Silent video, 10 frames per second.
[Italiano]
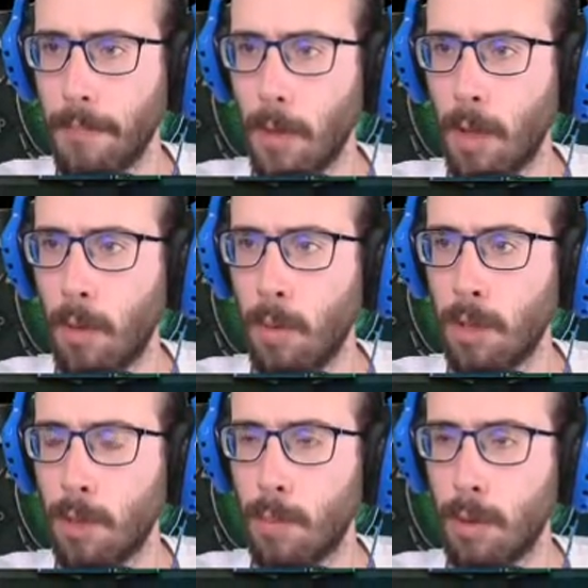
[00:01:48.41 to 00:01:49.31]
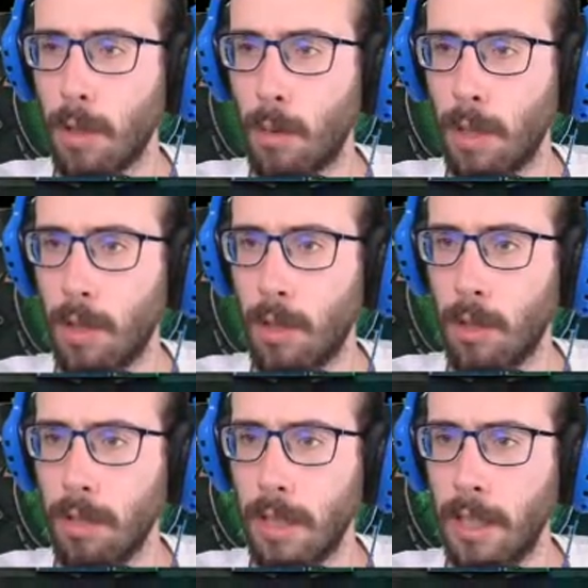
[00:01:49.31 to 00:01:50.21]
Vediamo qua si spawna
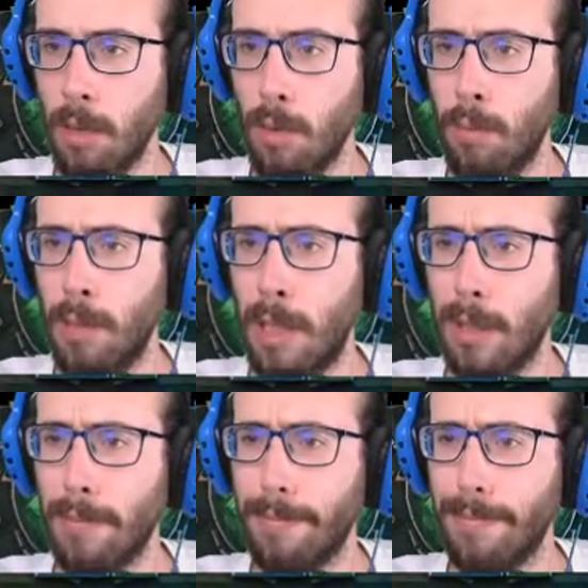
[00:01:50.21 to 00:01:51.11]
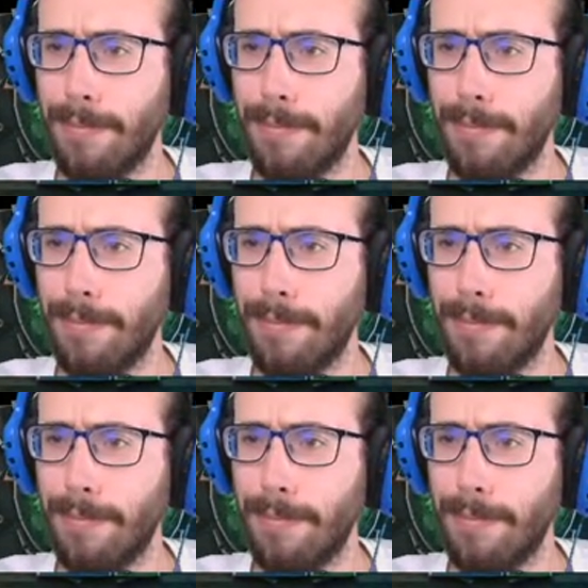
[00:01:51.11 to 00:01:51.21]
qualcosa, nel dubbio.